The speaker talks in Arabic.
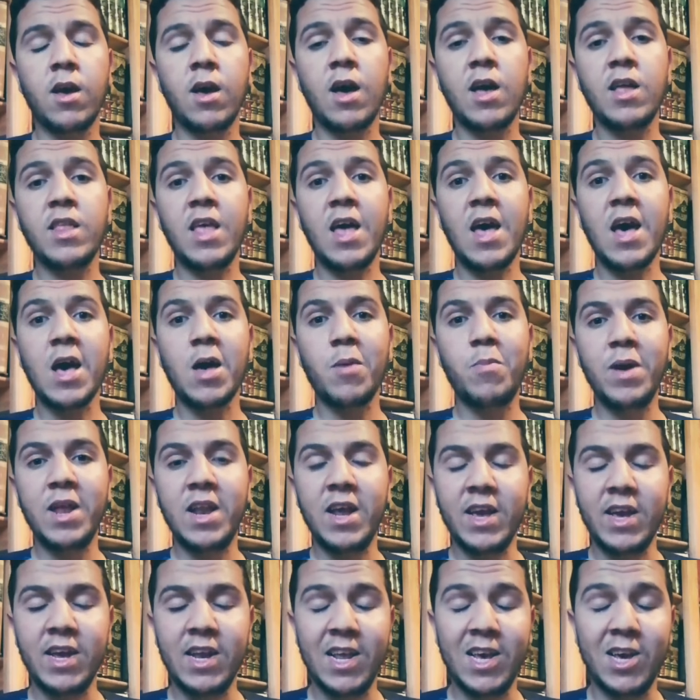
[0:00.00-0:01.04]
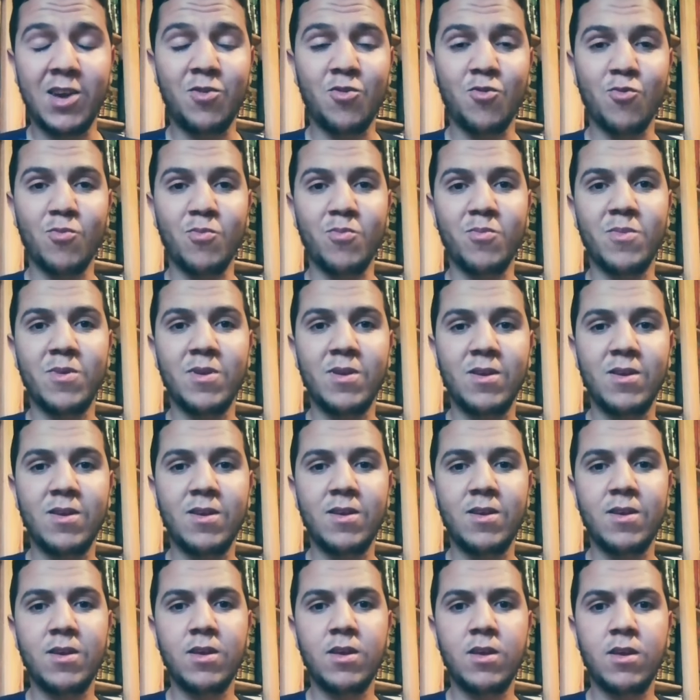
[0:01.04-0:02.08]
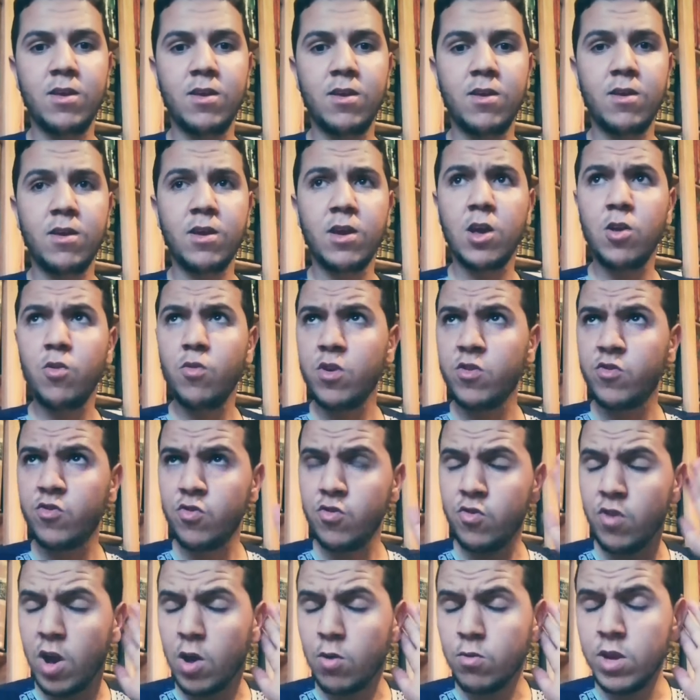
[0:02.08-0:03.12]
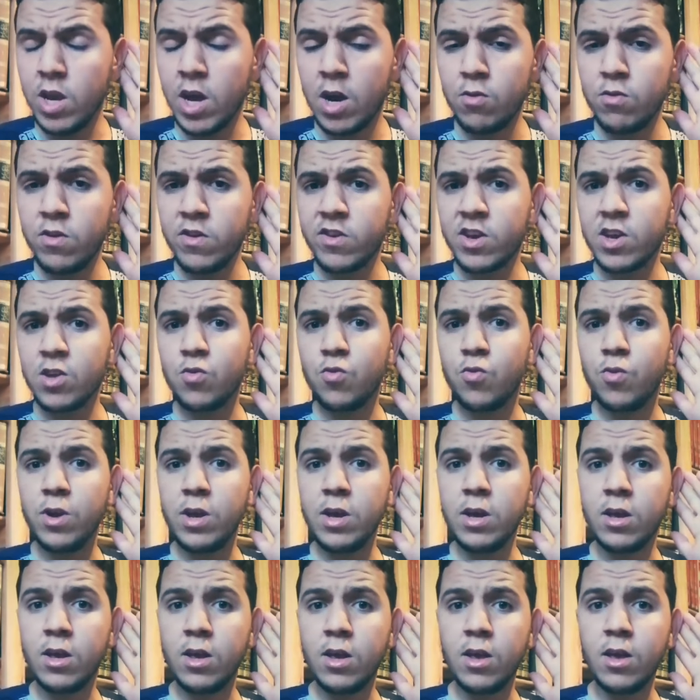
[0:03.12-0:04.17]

قد اقبل اليكم قال واش عاودي عاودي اش كتقولي